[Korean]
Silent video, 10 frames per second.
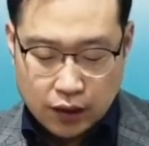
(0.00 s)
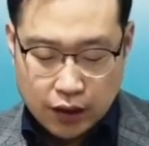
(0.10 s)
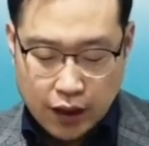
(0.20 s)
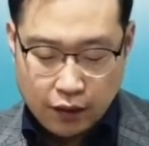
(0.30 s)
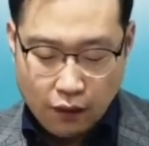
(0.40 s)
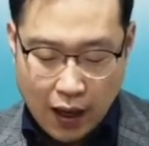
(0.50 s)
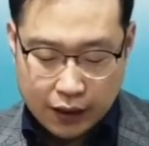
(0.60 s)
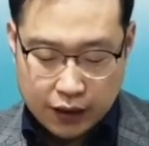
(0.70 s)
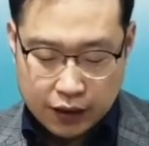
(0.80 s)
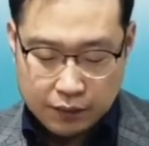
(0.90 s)
이에
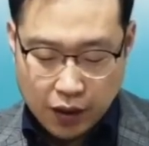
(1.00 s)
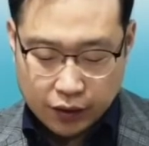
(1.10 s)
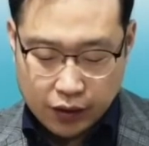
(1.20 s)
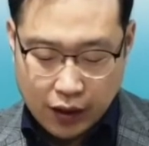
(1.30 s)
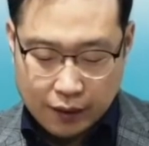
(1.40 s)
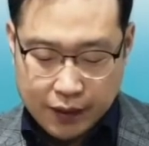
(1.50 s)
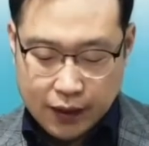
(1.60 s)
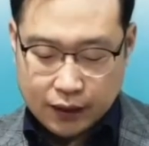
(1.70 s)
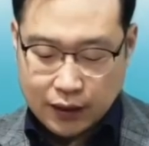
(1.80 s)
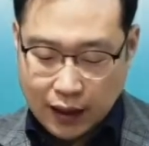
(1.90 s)
왕이
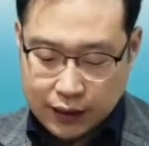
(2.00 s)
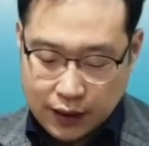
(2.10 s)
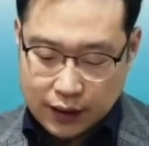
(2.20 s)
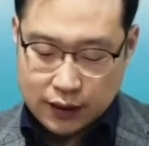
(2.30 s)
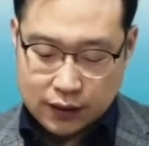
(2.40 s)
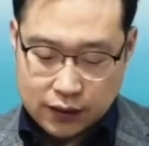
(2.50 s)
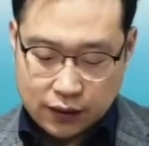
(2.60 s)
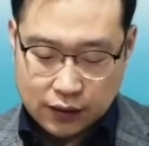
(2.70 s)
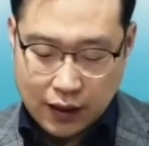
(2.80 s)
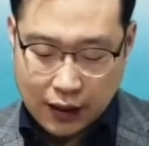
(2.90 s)
명령함에 다니엘을
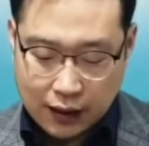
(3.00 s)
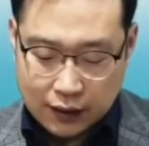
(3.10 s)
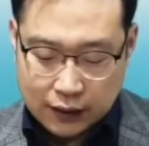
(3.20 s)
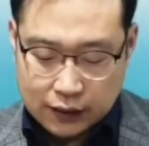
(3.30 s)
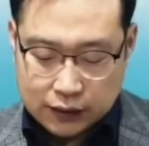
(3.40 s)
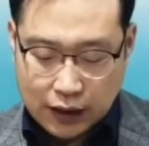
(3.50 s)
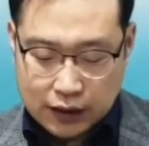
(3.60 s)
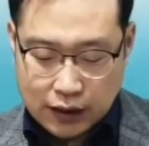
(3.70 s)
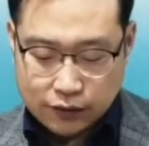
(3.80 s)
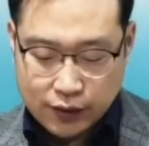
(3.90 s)
끌어다가
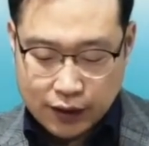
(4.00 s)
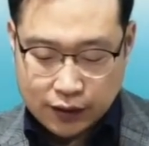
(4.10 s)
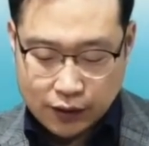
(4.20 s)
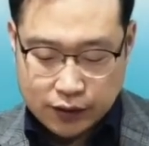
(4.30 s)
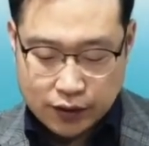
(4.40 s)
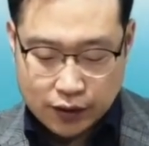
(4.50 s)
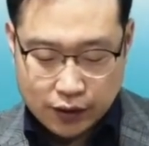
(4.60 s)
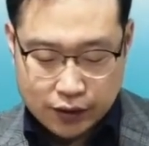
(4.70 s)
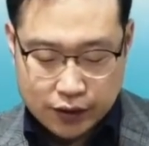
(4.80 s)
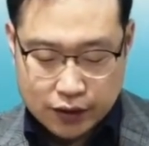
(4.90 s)
사자굴에 던져
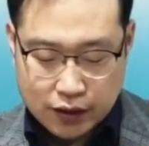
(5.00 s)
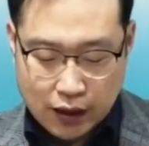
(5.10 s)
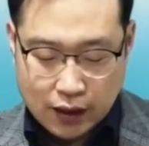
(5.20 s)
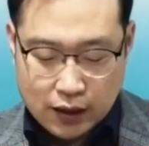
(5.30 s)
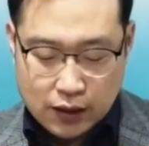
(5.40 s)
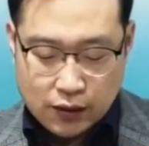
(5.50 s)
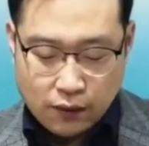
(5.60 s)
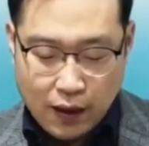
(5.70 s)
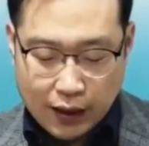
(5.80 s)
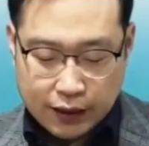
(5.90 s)
넣는지라
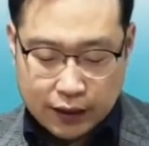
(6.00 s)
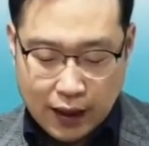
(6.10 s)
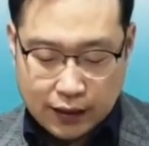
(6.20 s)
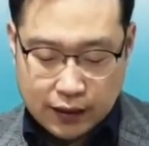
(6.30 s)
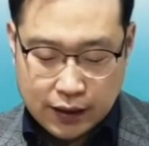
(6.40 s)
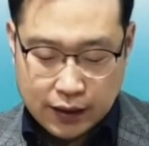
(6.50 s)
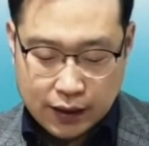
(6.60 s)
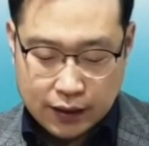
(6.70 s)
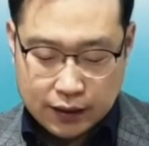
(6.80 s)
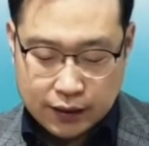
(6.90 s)
왕이
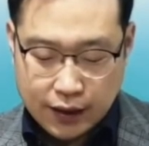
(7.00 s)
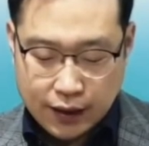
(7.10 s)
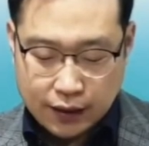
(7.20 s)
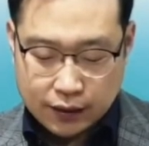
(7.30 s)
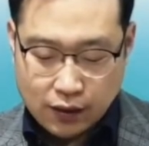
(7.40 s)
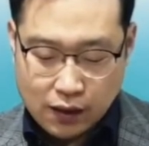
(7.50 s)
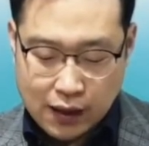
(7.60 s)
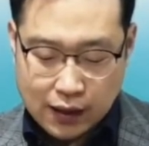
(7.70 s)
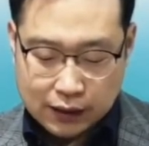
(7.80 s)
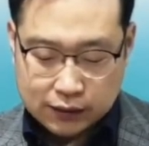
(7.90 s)
다니엘에게 이르되
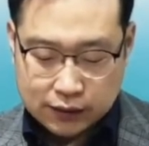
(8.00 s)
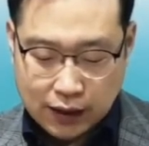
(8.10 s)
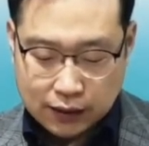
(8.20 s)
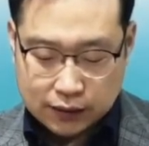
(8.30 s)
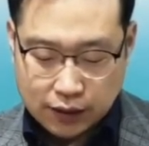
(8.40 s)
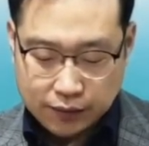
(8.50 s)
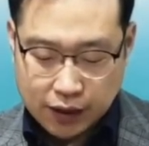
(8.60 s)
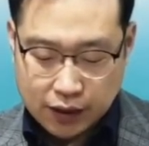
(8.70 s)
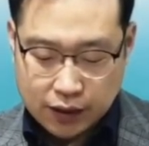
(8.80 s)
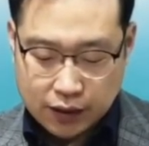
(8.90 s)
너가 항상
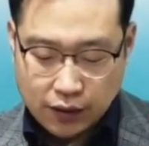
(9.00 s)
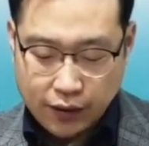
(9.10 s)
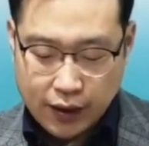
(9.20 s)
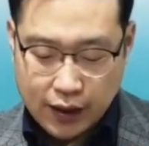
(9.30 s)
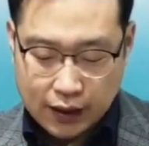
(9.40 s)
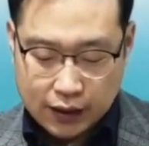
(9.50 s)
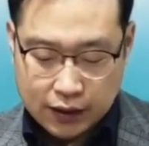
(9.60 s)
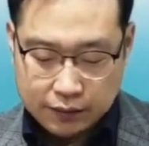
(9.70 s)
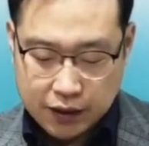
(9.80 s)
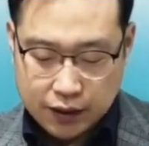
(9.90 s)
섬기는 너의
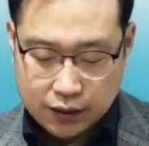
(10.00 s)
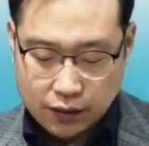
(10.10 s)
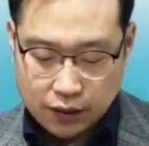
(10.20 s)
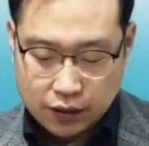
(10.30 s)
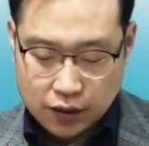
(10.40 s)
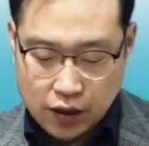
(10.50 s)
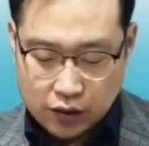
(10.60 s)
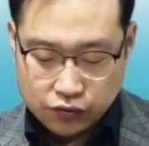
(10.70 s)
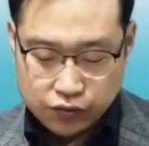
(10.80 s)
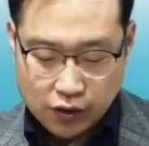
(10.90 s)
하나님이
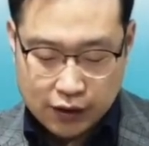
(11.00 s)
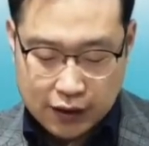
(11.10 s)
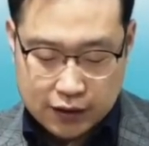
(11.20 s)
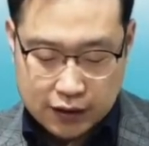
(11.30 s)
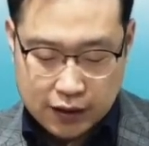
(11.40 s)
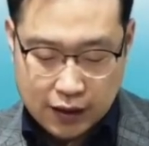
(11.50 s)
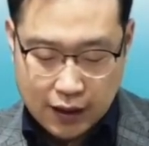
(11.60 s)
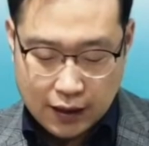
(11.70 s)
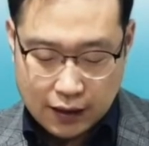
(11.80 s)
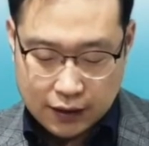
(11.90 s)
너를
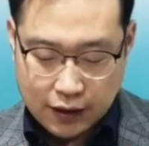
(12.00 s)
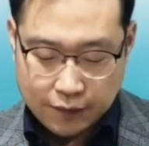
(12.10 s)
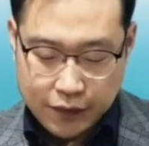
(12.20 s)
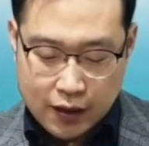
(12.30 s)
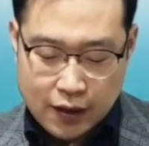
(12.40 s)
구원하시리라 하니라.